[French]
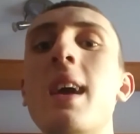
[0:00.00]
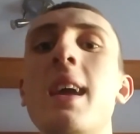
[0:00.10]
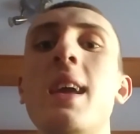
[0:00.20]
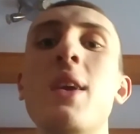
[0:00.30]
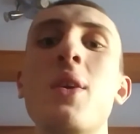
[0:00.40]

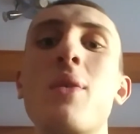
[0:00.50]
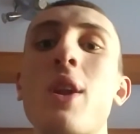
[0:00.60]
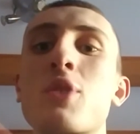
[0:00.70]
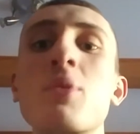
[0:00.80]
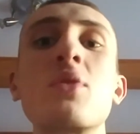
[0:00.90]
Et euh,
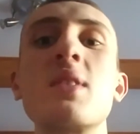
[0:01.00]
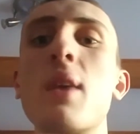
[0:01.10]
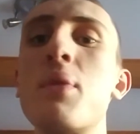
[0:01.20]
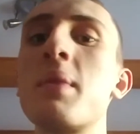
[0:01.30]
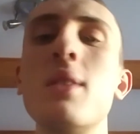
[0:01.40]
voilà, je pense que c'est un
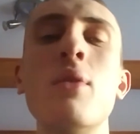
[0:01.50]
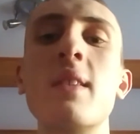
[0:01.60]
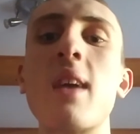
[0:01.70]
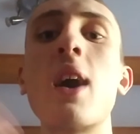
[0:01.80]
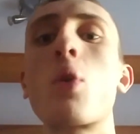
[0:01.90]
film qui devait
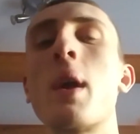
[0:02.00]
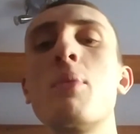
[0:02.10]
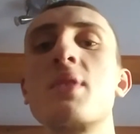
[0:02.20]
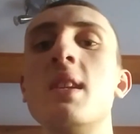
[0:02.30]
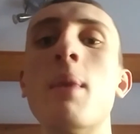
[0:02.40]
être incroyable
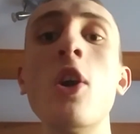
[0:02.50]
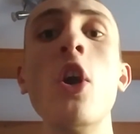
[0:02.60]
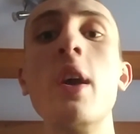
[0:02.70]
au cinéma.